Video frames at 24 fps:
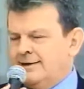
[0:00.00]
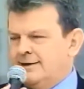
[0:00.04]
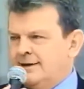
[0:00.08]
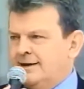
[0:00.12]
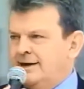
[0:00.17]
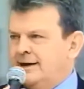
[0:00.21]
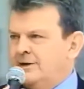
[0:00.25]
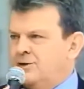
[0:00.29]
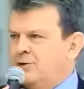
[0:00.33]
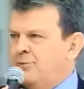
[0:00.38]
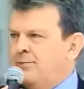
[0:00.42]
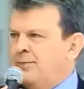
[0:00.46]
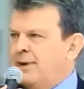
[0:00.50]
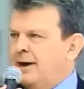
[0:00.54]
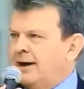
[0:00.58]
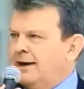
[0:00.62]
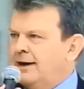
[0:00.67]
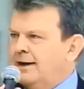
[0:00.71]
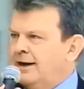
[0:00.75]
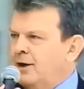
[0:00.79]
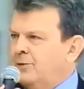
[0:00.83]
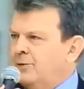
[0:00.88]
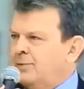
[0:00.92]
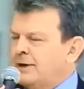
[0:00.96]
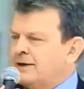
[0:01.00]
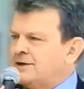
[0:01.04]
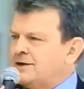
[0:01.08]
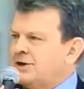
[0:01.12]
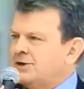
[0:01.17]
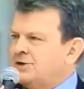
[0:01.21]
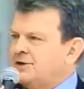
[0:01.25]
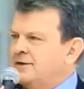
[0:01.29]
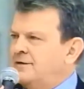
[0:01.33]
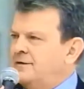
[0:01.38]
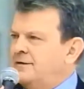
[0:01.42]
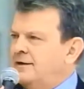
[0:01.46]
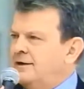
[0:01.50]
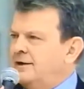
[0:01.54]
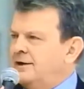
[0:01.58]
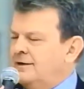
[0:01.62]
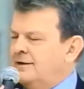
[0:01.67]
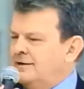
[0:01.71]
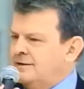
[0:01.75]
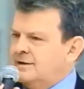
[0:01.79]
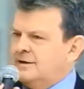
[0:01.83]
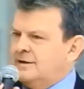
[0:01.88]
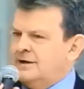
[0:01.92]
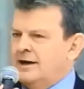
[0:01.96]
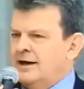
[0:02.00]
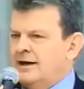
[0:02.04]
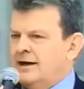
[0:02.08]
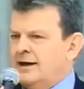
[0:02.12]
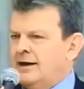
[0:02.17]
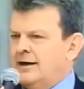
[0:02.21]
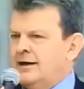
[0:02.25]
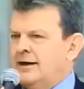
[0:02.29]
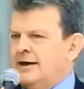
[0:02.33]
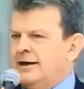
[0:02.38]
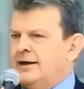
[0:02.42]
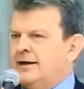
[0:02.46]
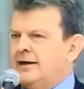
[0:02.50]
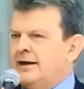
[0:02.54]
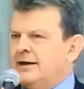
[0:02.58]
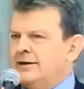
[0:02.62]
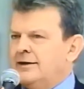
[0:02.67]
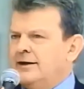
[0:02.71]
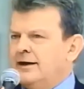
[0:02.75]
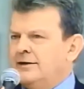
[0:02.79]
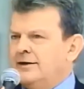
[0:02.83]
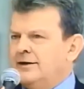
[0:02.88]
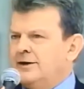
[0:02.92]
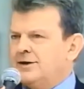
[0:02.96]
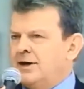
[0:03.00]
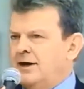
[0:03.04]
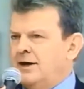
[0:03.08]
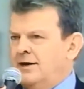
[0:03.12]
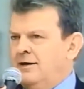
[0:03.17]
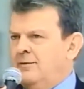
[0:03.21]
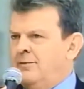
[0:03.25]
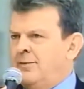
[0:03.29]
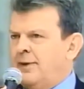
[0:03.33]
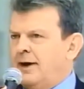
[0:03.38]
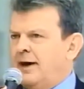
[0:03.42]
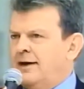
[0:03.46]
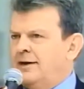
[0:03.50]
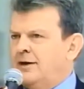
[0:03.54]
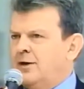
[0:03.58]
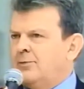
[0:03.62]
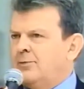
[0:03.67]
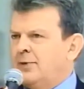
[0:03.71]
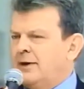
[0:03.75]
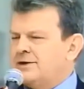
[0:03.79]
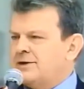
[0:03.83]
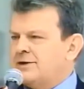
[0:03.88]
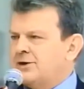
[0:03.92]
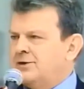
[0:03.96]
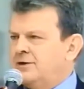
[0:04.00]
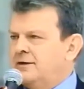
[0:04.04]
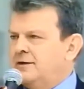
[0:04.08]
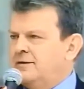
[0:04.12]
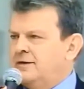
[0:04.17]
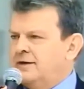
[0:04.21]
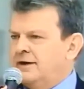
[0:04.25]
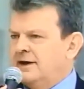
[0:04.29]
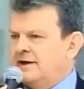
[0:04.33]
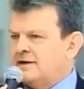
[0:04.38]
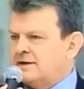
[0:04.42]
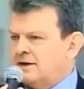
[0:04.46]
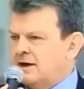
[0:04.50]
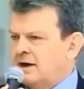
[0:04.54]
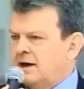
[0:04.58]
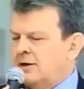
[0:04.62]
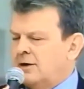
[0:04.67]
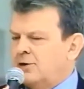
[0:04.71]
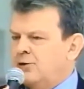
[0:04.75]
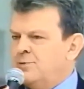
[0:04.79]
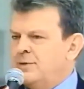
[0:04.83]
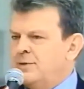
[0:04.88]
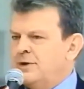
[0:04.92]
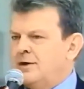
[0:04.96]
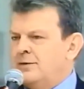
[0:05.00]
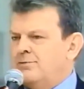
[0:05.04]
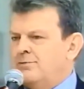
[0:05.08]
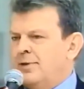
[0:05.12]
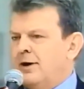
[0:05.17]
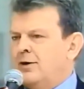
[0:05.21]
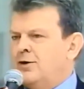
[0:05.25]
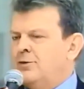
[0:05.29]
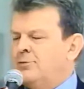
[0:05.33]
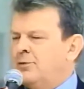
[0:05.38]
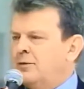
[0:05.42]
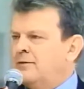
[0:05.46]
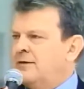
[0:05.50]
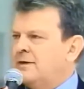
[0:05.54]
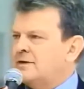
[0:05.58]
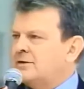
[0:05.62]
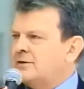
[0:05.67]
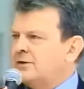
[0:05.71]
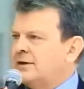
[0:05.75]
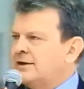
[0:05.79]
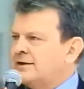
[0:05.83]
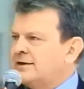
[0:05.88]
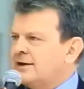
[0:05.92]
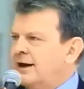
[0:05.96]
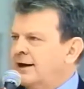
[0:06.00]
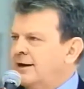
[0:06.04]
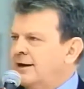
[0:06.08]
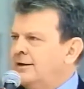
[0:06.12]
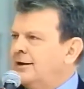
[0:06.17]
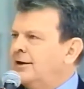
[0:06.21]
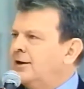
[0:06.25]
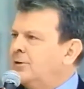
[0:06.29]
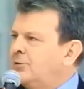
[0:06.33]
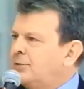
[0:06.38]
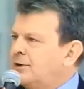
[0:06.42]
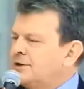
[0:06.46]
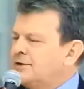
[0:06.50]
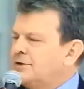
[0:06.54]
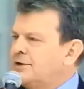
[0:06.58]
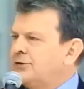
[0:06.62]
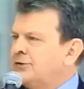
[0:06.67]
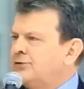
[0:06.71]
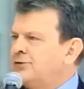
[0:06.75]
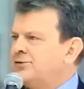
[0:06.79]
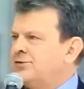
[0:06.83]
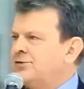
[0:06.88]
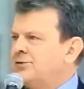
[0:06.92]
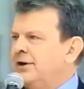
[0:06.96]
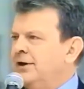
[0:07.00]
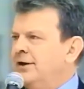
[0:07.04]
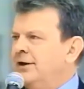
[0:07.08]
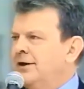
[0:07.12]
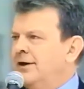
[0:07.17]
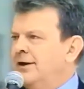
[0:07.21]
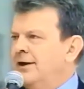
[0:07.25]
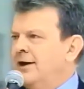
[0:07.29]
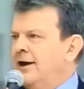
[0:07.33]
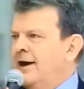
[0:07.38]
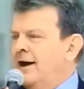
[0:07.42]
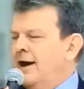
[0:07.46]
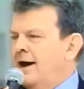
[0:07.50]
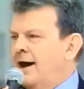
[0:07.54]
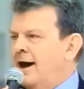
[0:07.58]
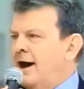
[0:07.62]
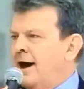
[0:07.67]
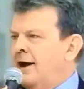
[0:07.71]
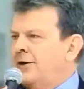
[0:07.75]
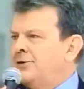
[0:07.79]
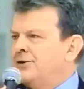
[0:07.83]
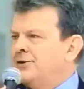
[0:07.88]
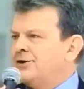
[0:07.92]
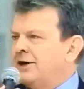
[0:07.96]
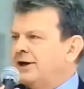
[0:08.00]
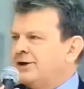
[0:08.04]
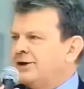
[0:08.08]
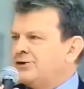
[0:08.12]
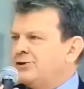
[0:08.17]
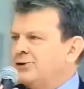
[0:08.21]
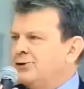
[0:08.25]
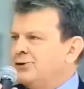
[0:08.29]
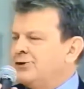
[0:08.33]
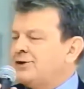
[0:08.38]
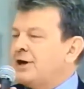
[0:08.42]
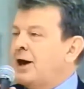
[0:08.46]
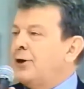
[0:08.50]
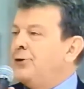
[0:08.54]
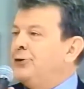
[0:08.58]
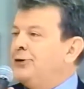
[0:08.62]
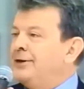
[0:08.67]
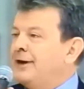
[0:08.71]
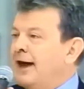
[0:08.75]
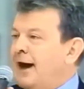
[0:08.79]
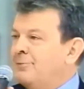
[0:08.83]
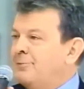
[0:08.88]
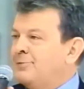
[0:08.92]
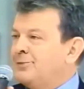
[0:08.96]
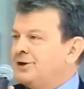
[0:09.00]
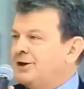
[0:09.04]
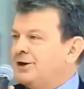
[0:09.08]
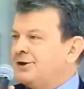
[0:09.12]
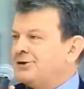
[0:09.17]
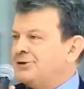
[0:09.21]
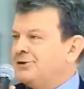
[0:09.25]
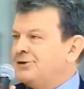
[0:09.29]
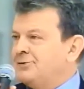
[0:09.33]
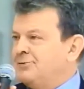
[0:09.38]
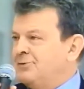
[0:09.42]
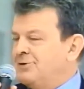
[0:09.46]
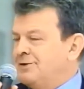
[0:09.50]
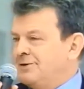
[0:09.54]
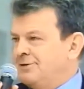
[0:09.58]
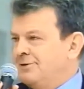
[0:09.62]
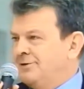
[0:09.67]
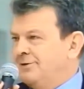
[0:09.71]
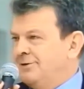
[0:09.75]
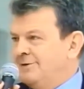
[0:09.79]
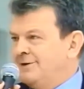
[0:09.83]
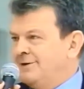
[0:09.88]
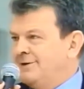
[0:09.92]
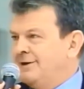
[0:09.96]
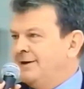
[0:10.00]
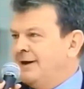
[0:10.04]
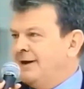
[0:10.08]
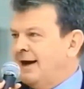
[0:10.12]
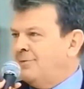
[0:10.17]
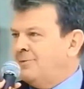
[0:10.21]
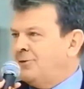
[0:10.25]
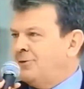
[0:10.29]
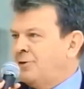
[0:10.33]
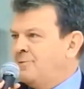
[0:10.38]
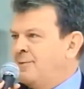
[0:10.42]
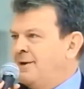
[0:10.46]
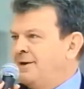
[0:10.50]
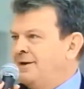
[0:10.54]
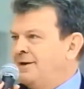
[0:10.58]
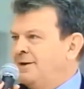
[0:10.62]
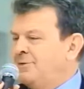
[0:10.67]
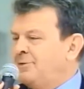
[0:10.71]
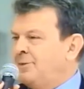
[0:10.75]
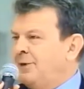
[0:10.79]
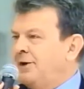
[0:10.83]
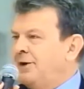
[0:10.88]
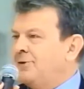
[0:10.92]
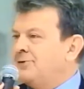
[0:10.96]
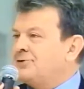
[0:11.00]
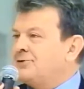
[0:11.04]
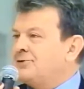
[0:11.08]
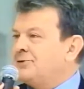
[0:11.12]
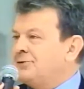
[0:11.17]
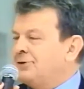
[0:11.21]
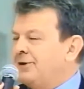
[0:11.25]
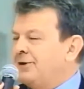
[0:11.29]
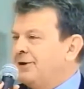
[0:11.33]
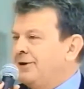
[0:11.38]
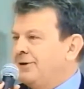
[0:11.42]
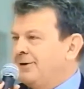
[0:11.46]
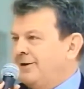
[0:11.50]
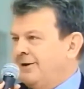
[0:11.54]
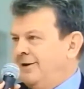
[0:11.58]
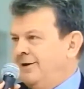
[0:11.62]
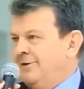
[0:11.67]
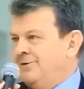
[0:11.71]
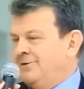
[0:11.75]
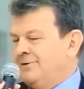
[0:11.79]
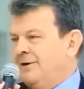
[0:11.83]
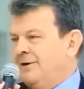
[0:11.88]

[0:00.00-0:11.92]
décidé de parrainer un prix scientifique euh, l'année dernière déjà, il paraît un prix scientifique qui sera remis par le professeur Israël, qui est président du jury, à une chercheuse, à une dame chercheuse, puisque ces dames remettent des prix aux auteurs